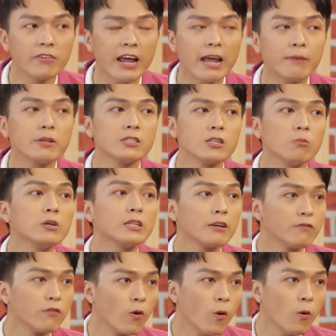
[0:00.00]
vì em thì sống ở
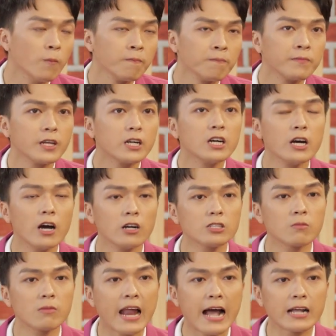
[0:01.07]
thành phố, những người ở
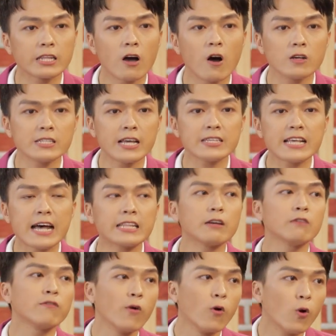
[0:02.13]
trong làng thì họ sẽ ra
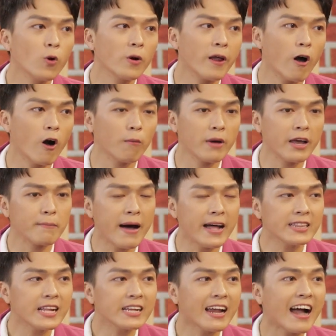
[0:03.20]
thành phố để họ bày
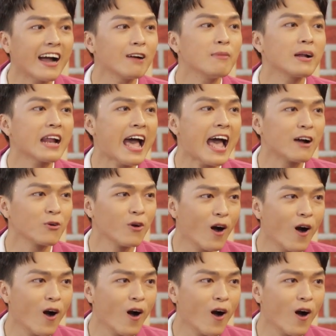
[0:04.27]
bán tất cả các mặt hàng của